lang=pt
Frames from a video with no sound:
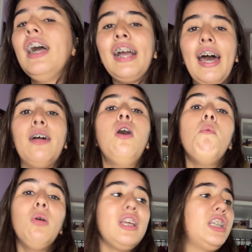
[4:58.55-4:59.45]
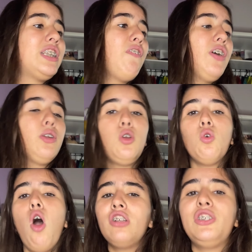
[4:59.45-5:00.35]
Cara, muita gente está falando que o
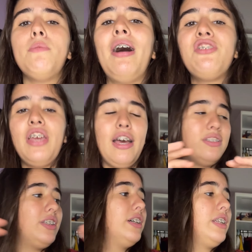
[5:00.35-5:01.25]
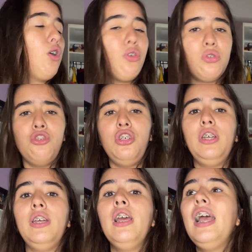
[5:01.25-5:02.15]
GOT debate, que é esse negócio
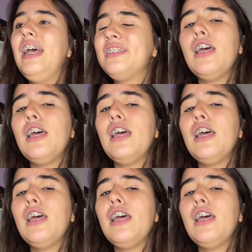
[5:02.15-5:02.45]
de. esse